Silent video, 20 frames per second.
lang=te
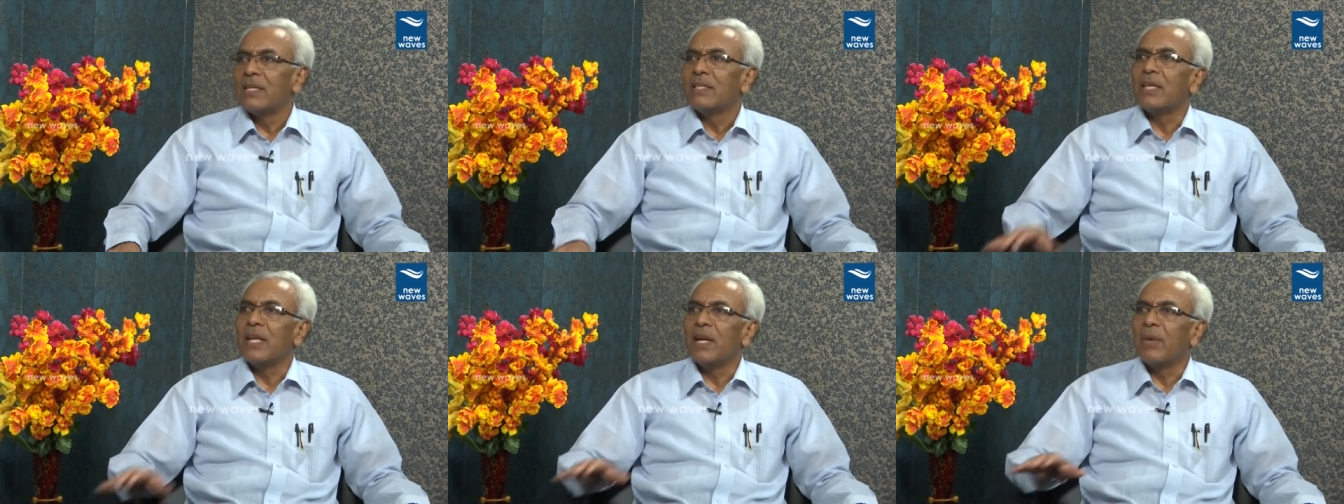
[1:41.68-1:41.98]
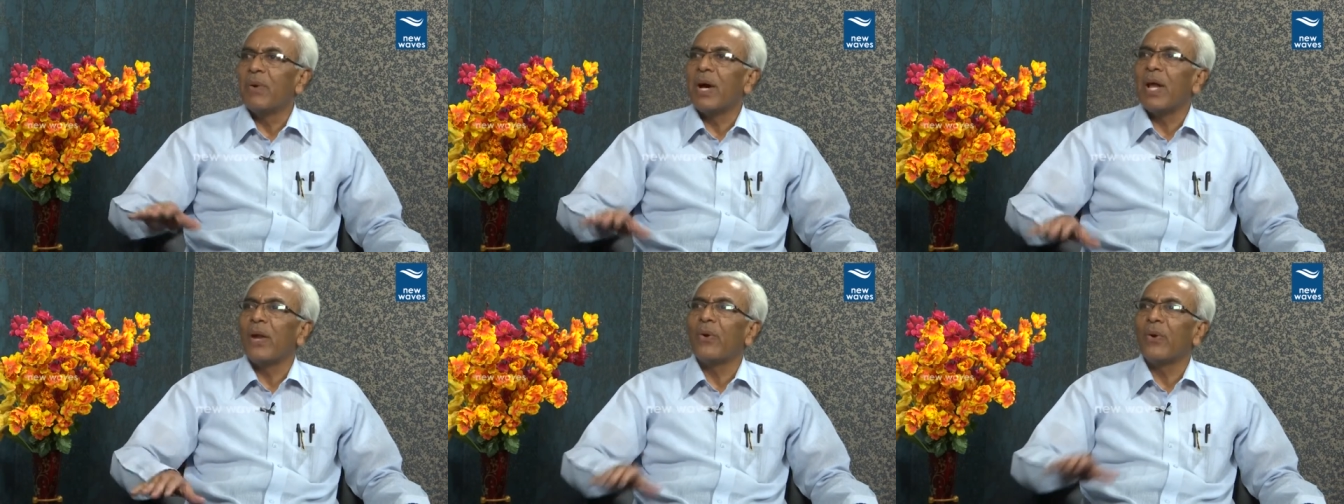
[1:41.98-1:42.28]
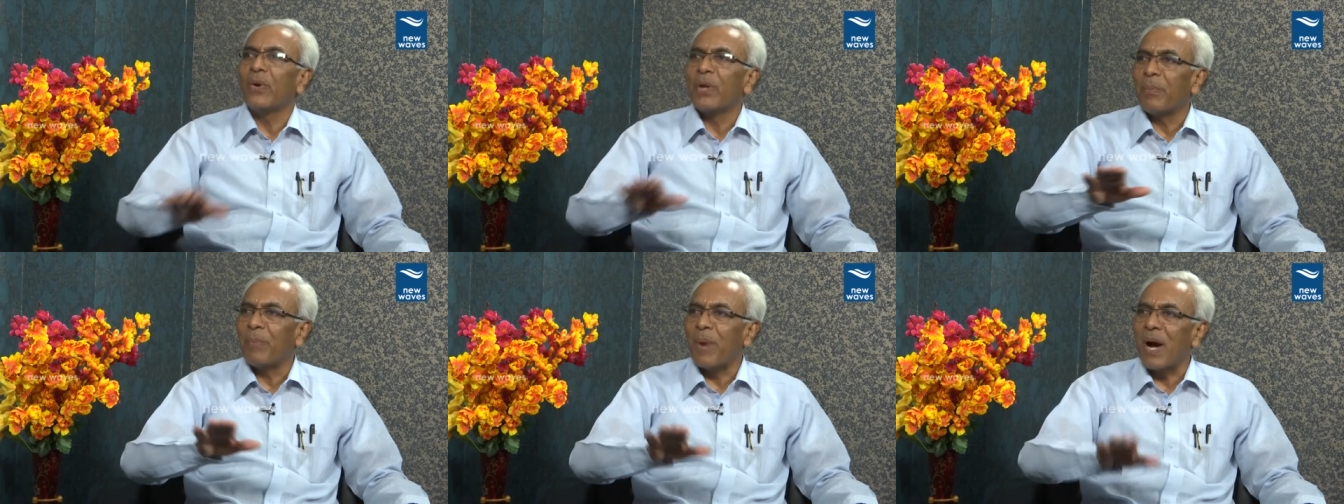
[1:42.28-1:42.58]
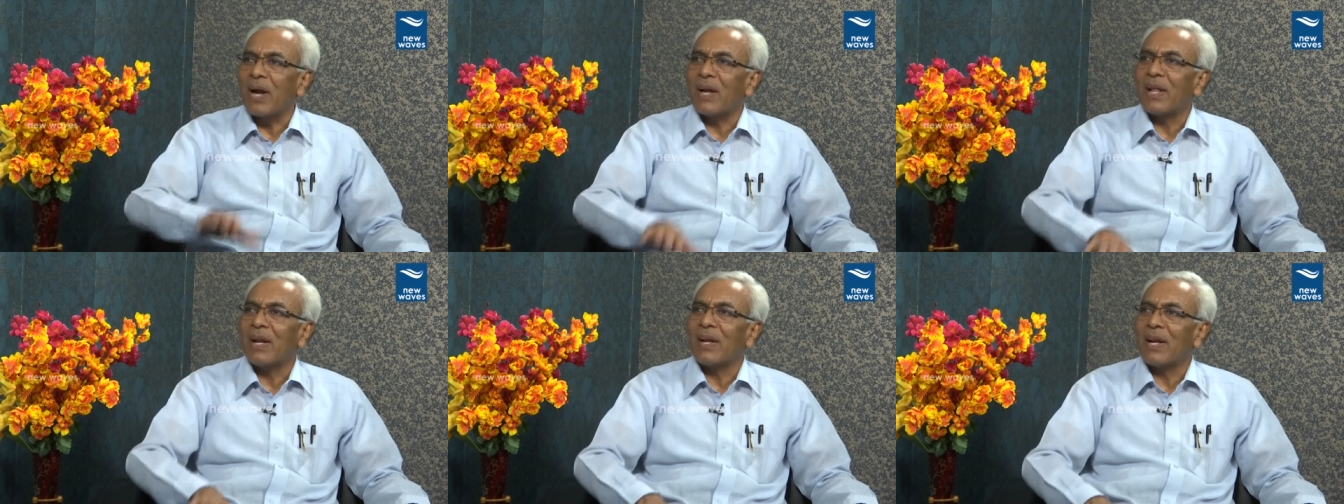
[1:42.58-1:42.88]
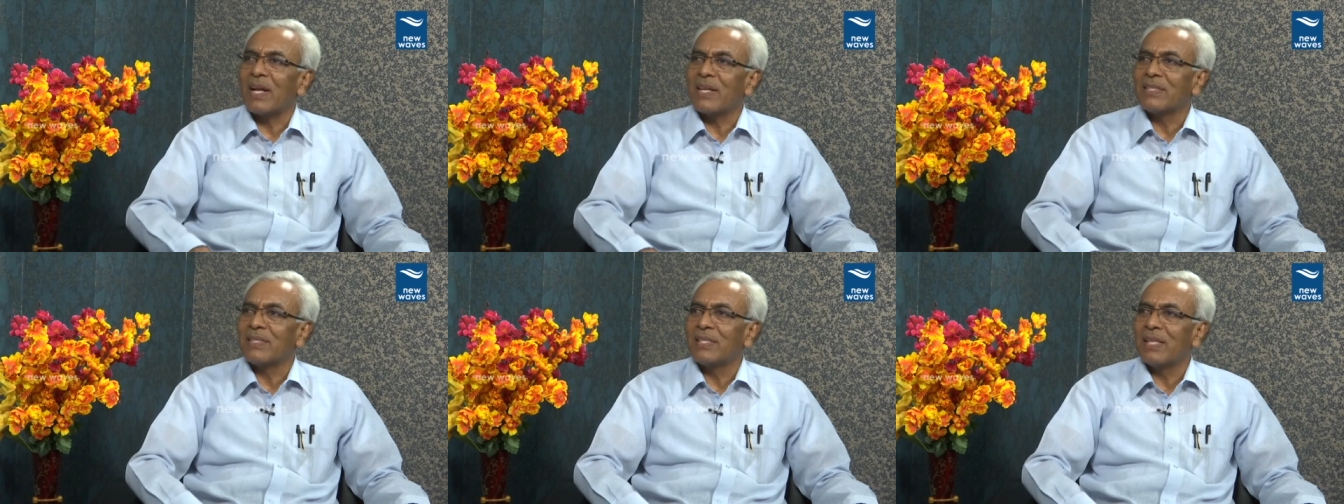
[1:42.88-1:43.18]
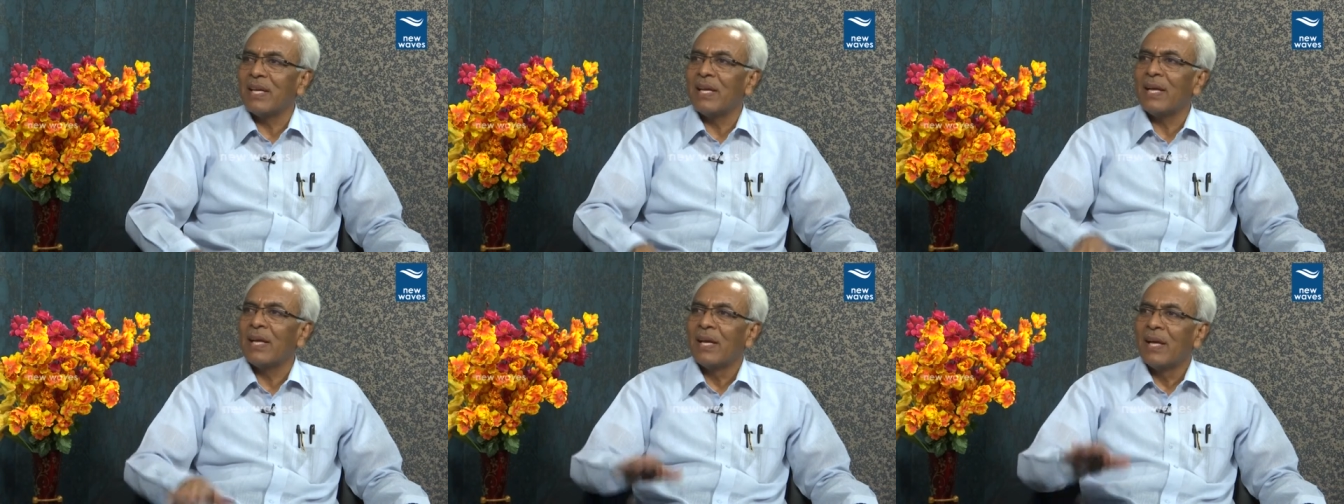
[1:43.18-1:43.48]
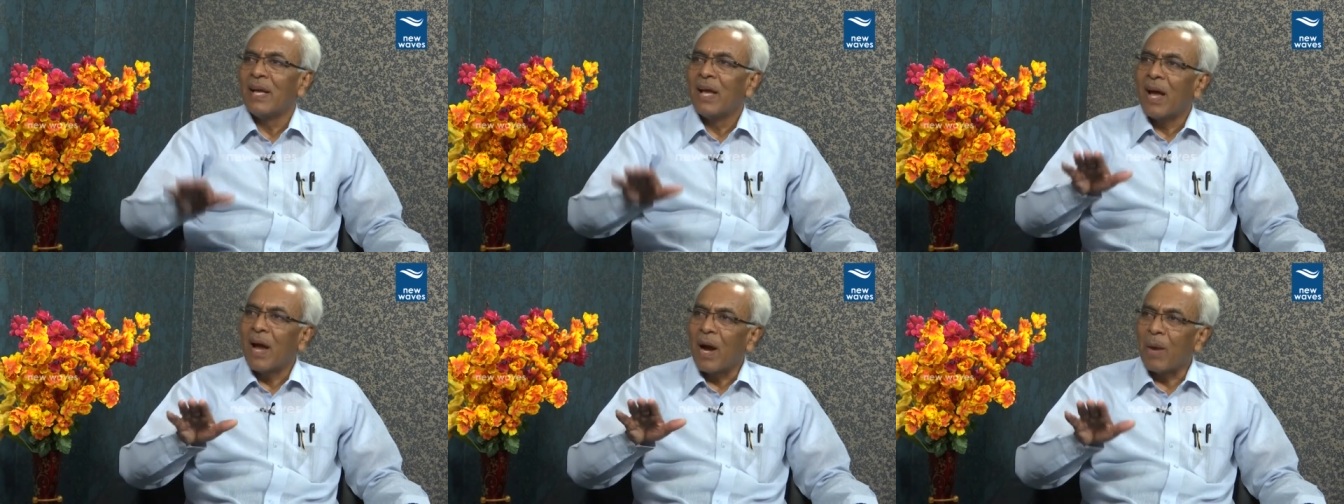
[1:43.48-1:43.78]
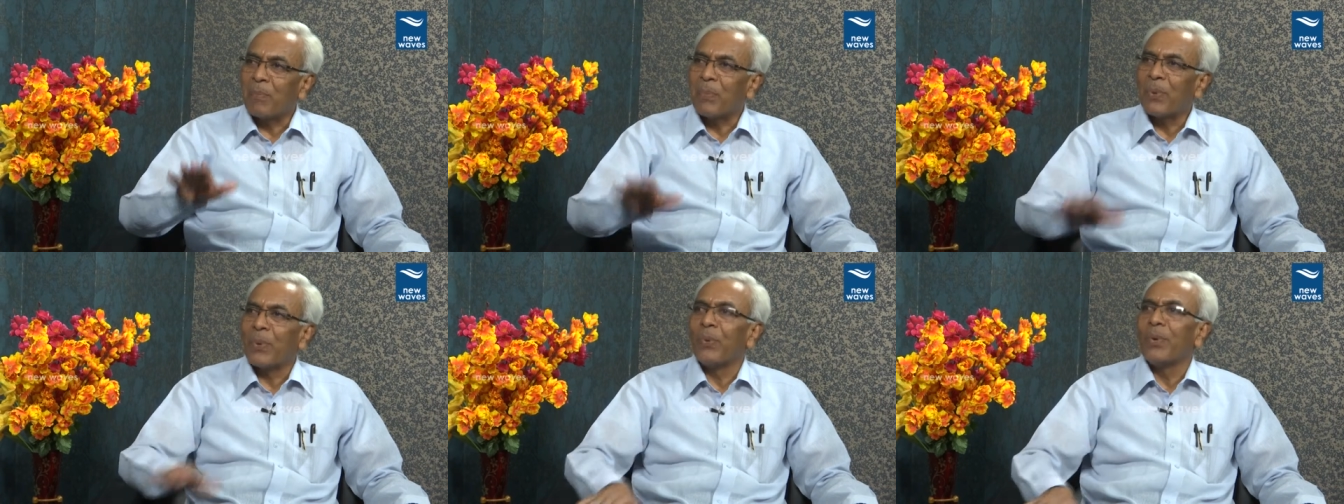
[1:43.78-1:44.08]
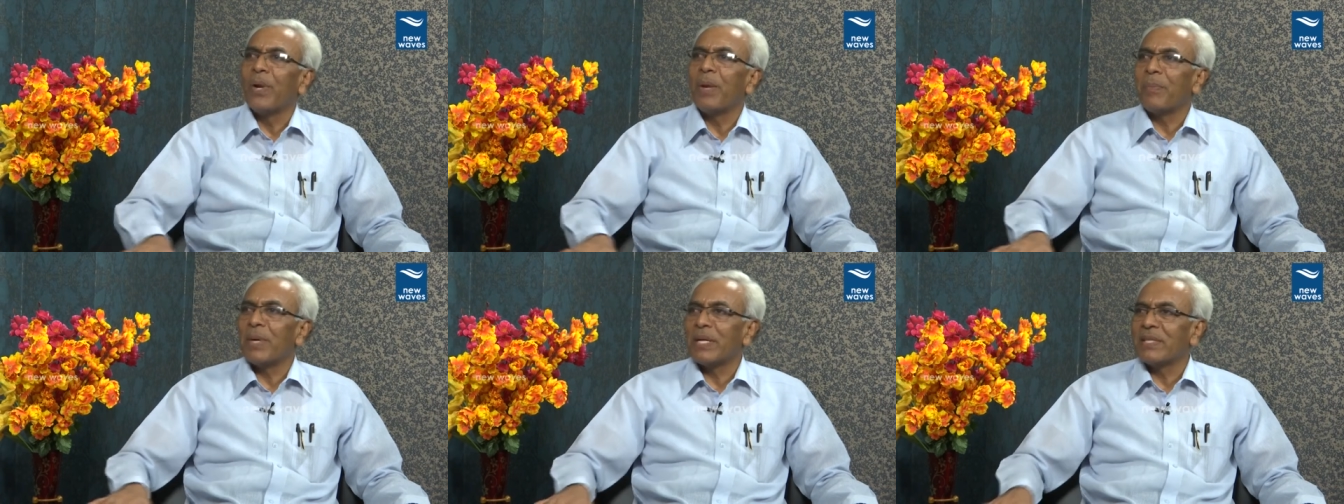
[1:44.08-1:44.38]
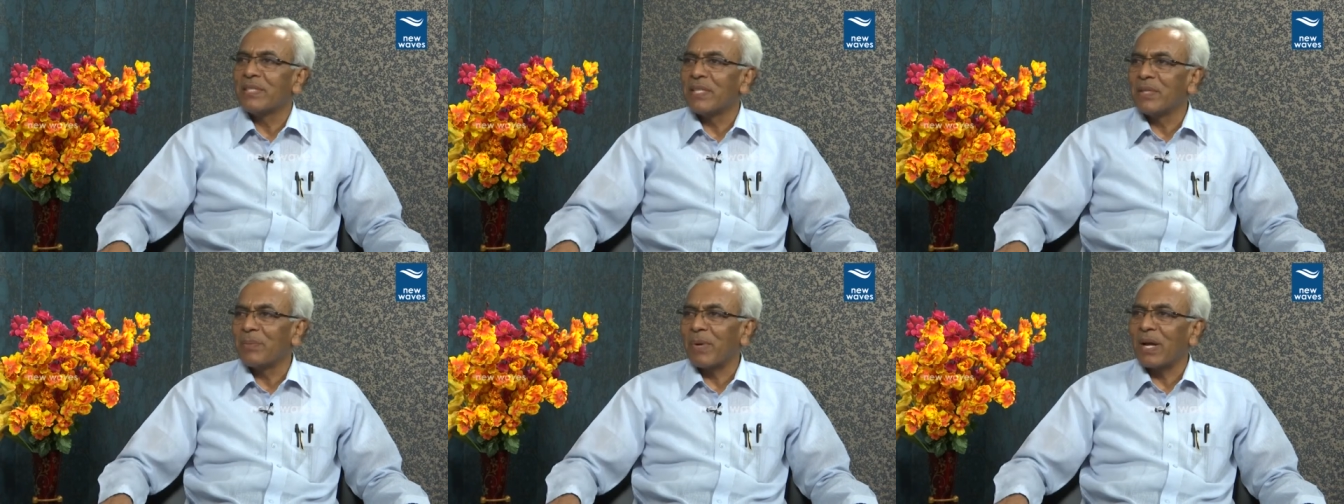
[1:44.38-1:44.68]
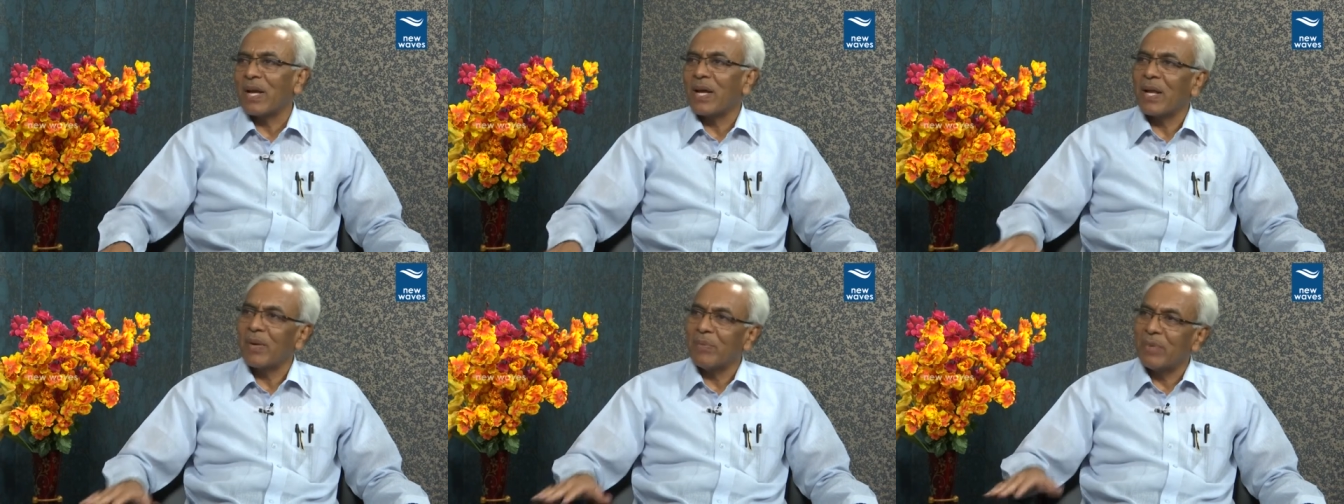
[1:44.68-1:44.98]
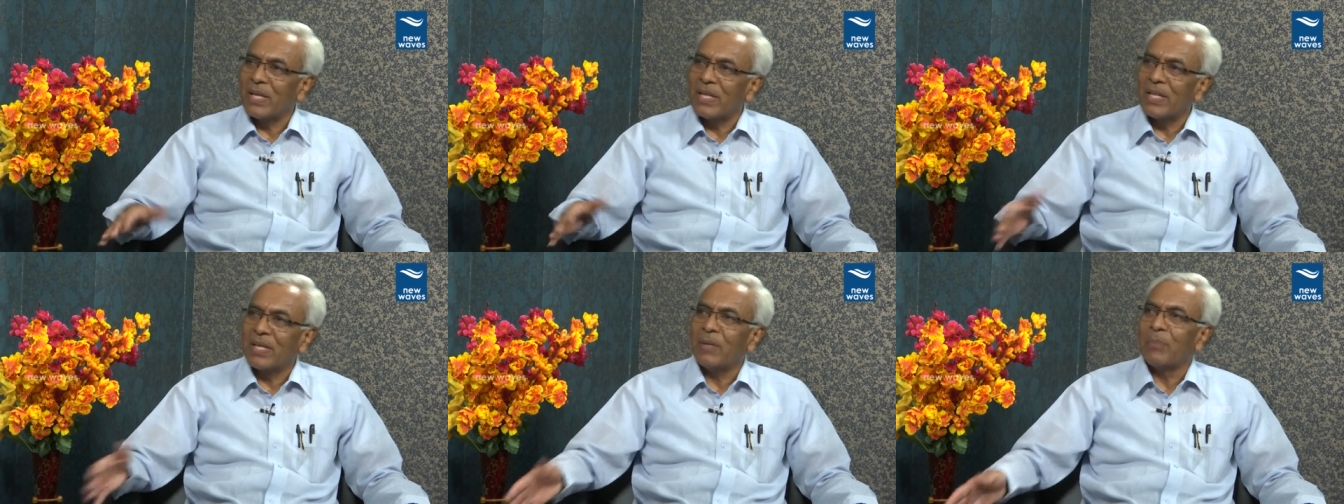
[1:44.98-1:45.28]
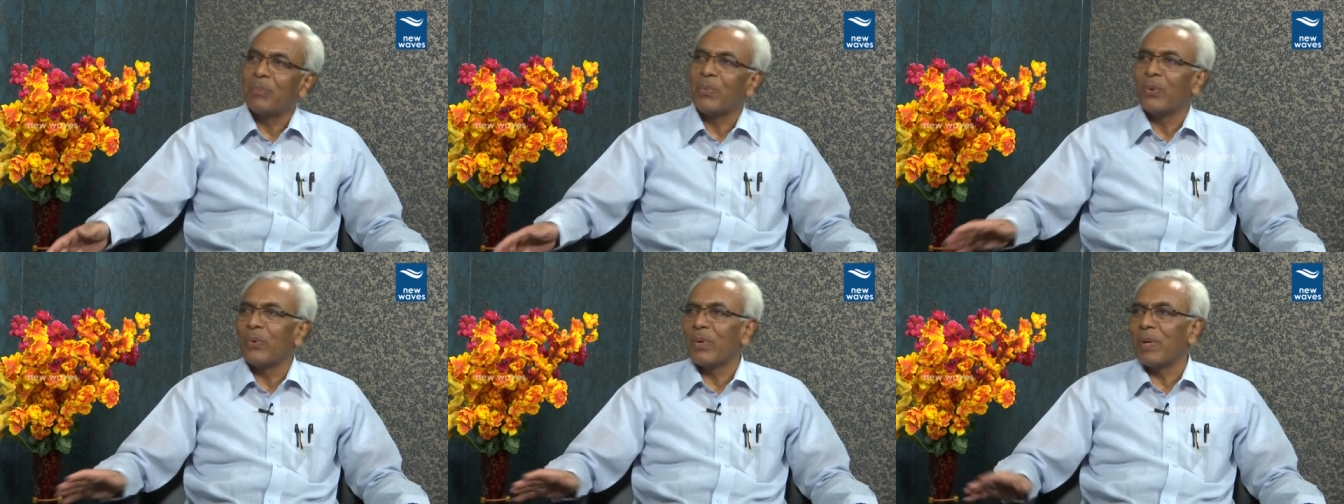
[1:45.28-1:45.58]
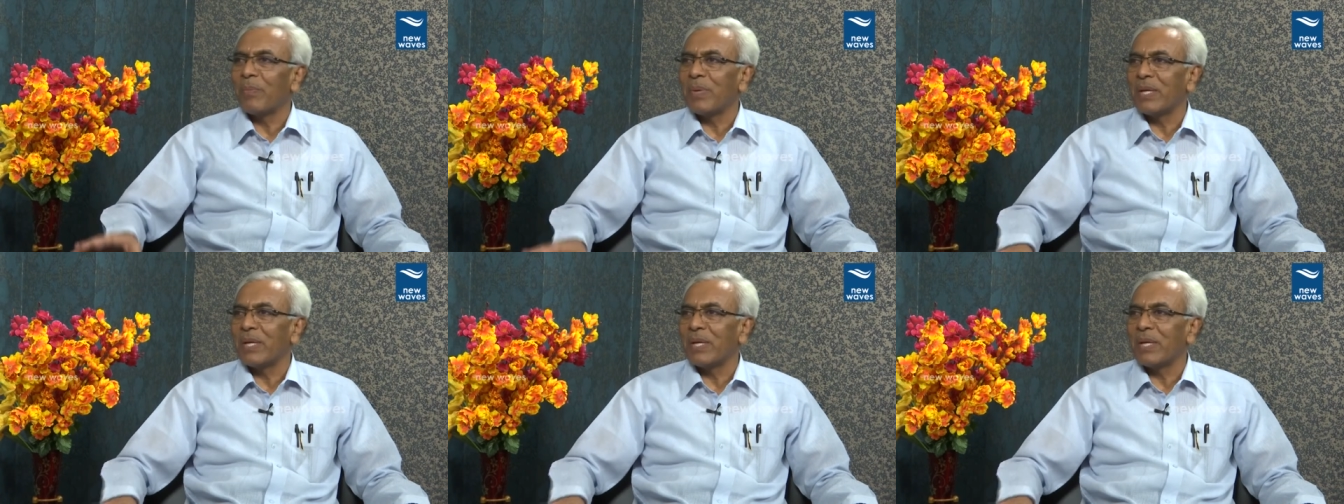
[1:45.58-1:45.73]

సినిమాల్లోకి పాటలు రాస్తే అప్పుడున్న పరిస్థితి ప్రకారం లేదా ఇప్పుడున్న